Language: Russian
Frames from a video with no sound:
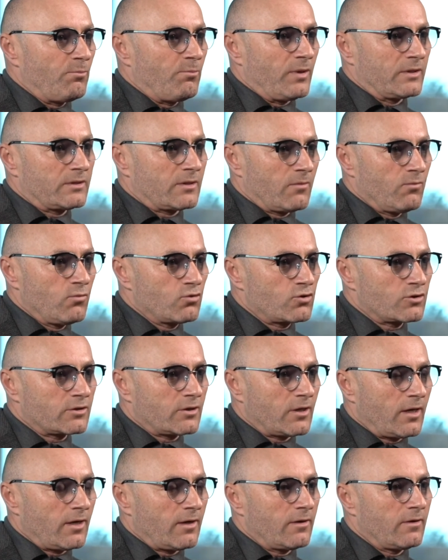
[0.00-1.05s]
потому
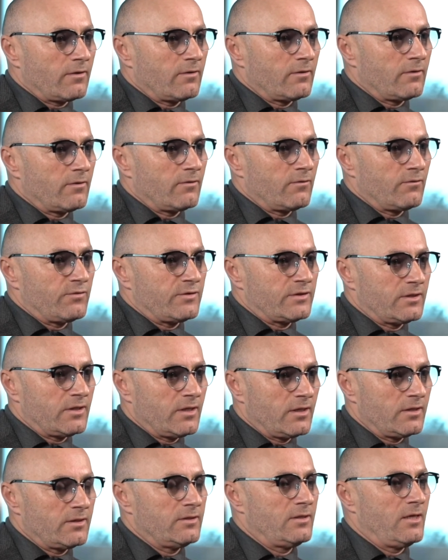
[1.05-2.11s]
что
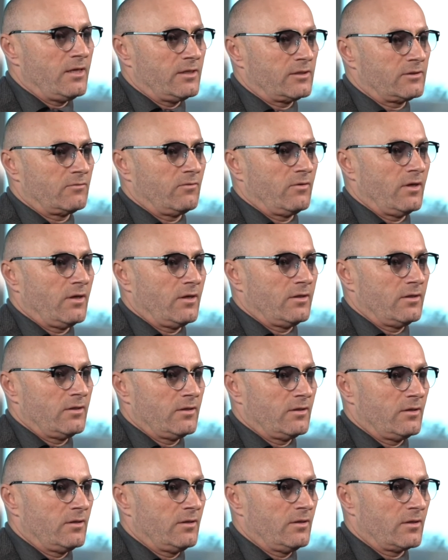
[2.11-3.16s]
все действия
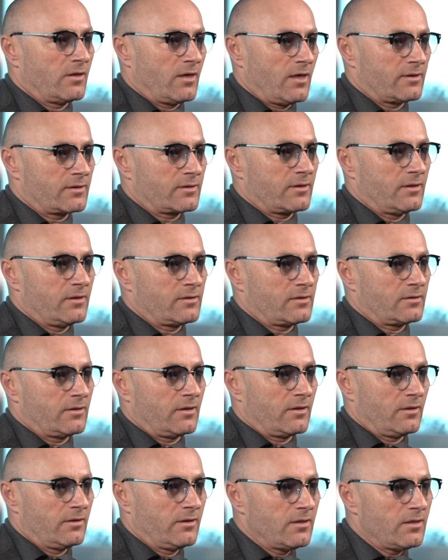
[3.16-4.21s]
иранской
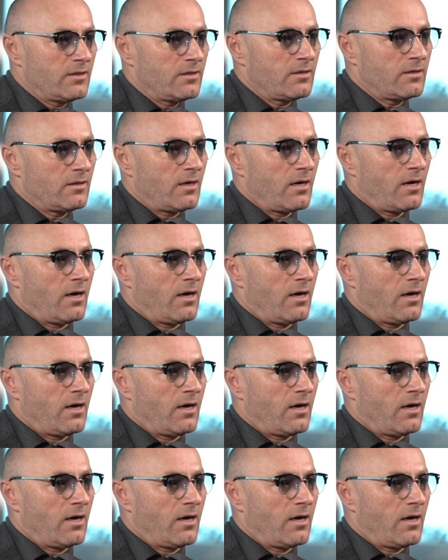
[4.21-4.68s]
стороны,